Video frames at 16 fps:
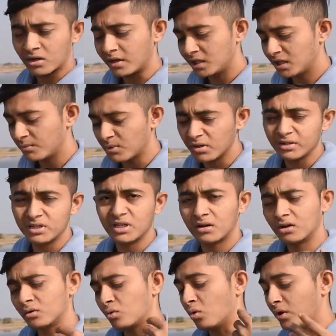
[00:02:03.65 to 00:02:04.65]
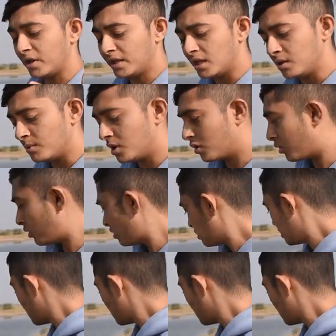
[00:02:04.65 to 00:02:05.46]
करने की बल्कि मतलब दिक्कत हो गई नहीं मेरे को